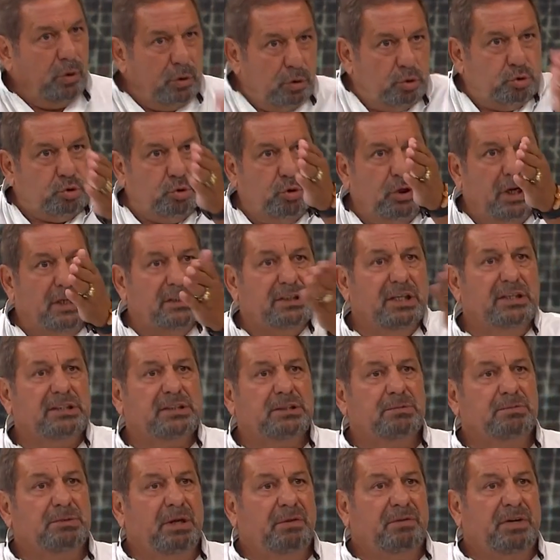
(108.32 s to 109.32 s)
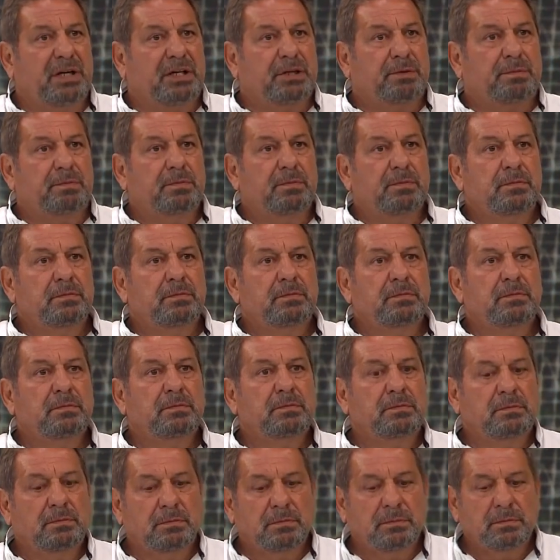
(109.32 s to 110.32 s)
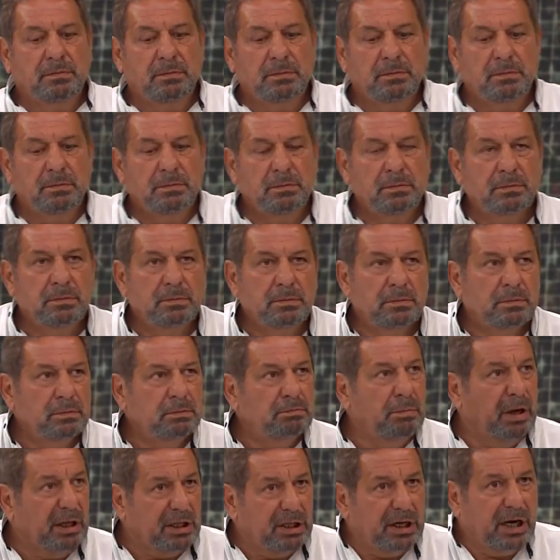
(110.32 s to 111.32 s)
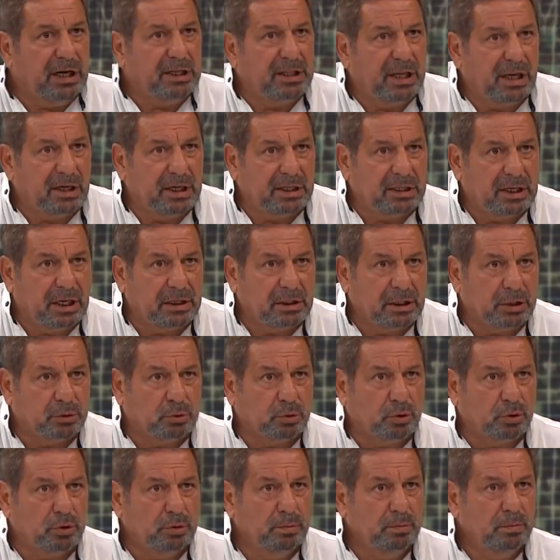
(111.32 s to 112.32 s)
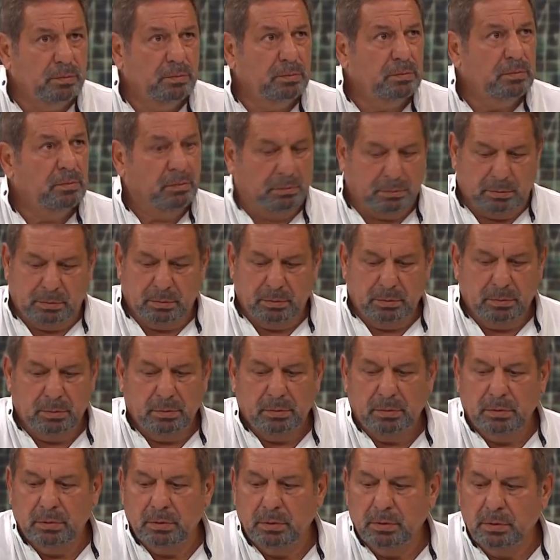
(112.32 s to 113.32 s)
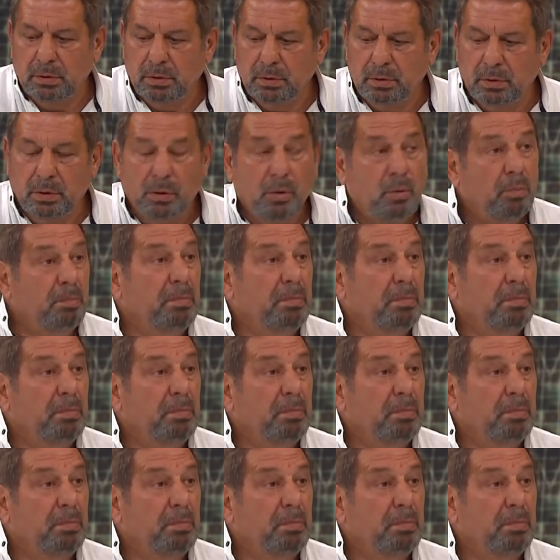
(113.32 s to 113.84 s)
Konuşurlarsa isim de veririm. Hocam orada farklı, Bak ne kadar net anlatıyorum. farklı şeyler dönüyor hocam.